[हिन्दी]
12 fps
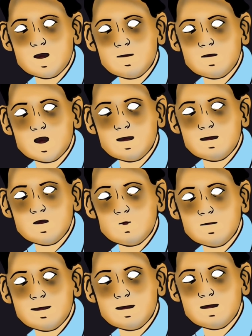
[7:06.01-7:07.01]
उसका चेहरा
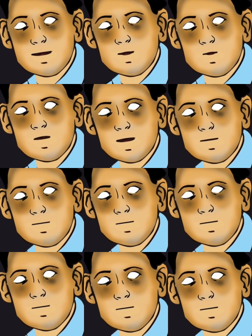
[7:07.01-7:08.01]
बदल सा गया था
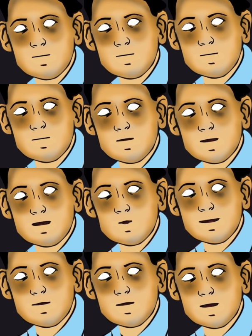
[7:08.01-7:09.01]
और वो
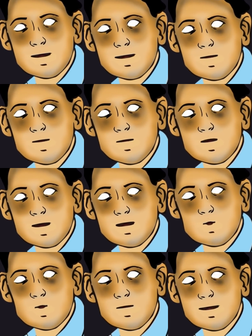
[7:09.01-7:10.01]
ऊंची ऊंची कहानी पढ़ने
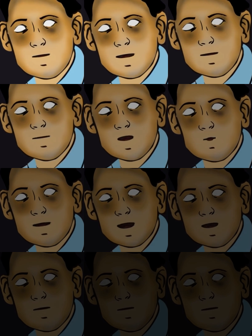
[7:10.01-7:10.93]
लगा वो